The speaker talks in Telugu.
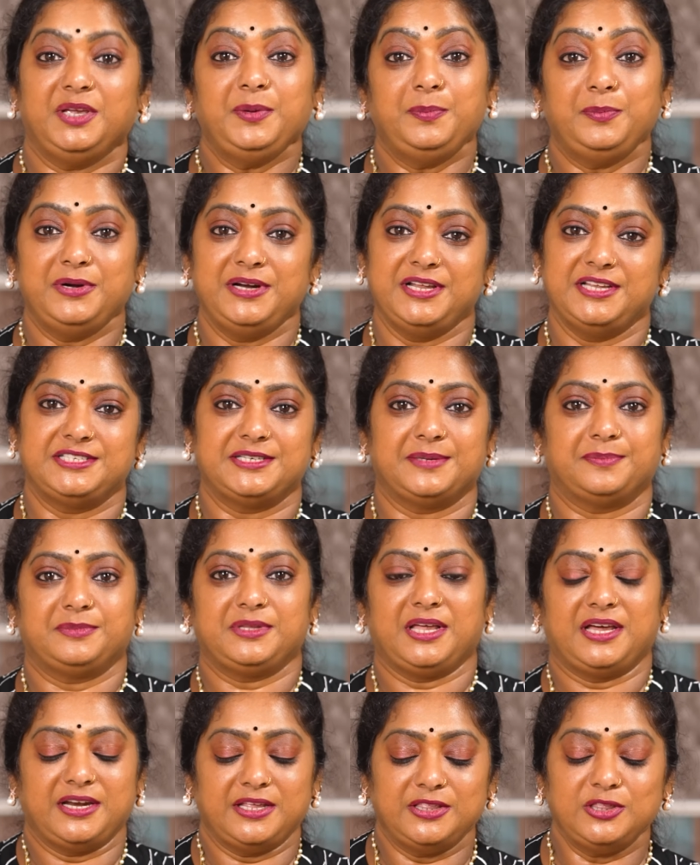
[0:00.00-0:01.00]
ఇప్పుడు నేను
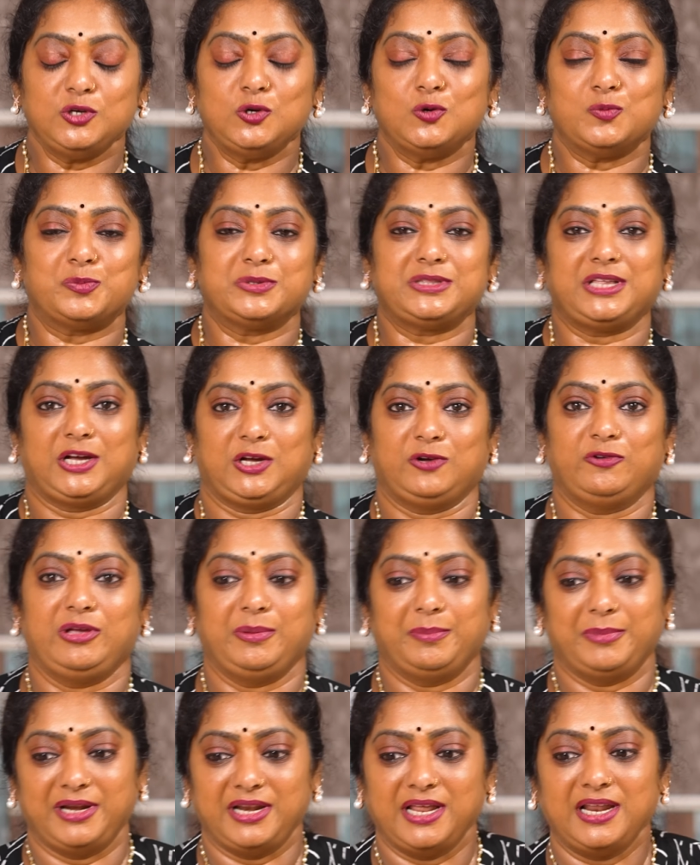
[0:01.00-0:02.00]
చెప్తాను ఎందుకు ఉప్పు తక్కువ
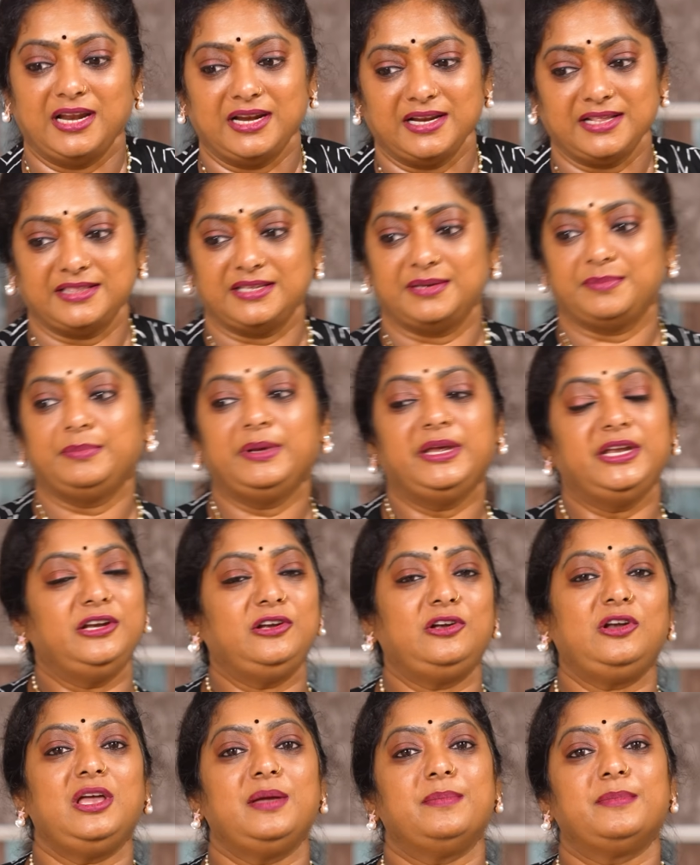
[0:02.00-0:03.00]
ఏమన్నాను అనేది మీ
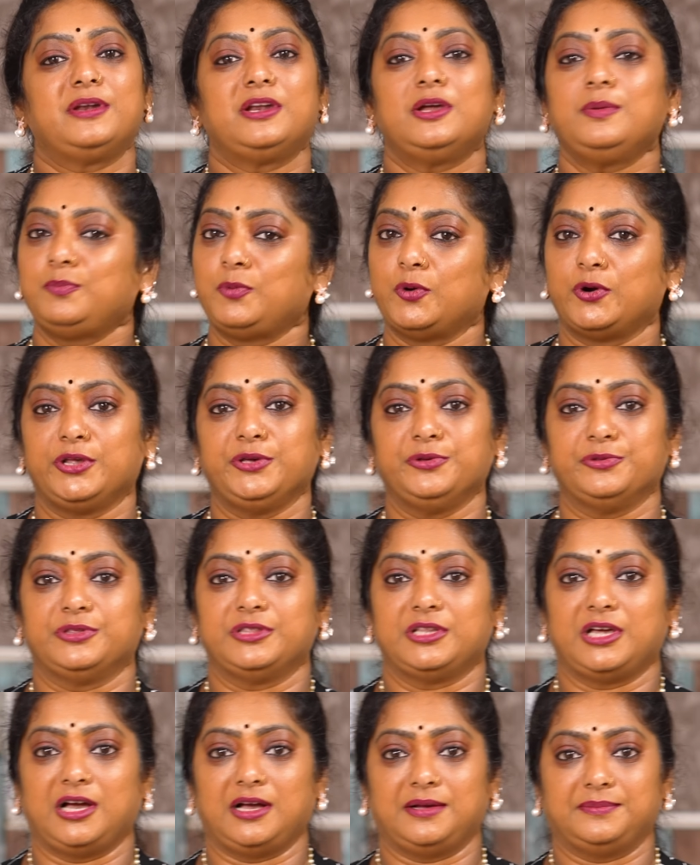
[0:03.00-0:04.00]
ఇంట్లో ఏమన్నా పొడి
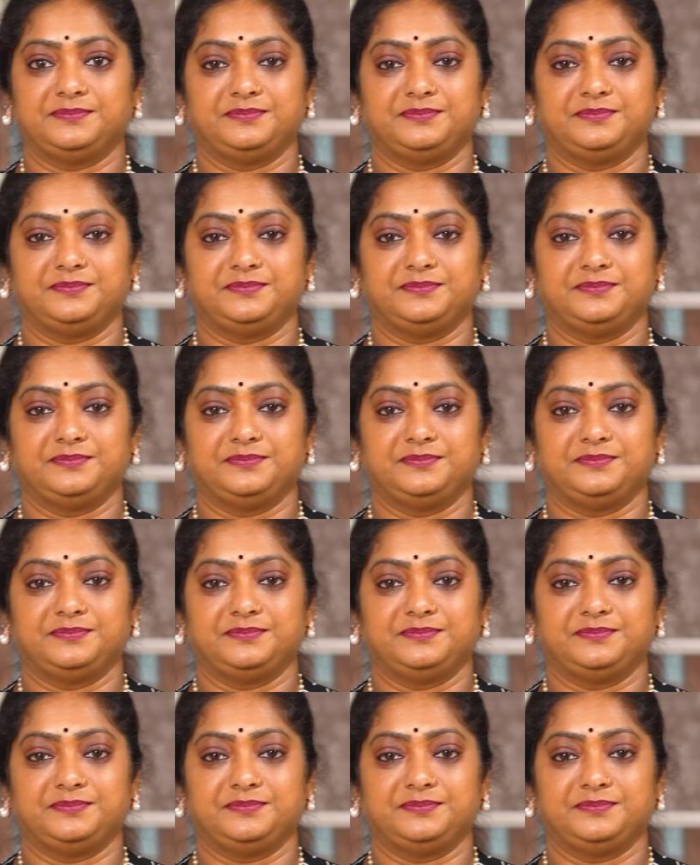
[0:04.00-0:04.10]
ఉందా